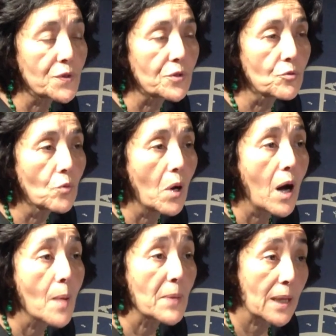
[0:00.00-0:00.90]

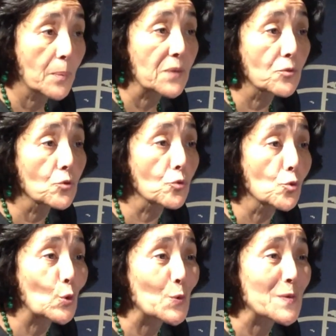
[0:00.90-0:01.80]
continuons à mettre la pression
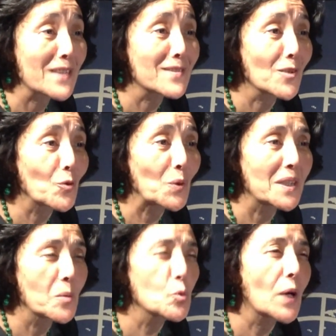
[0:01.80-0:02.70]
sur le Conseil de
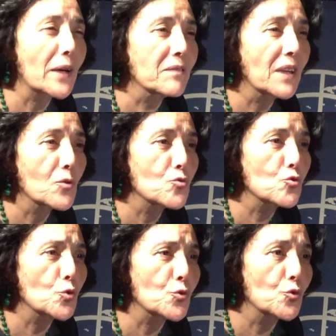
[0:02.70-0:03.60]
sécurité pour arriver à
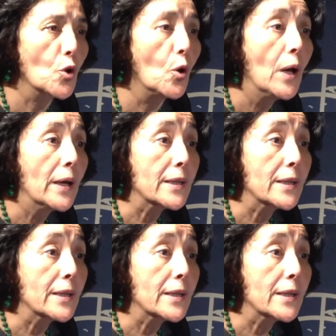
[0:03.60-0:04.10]
une solution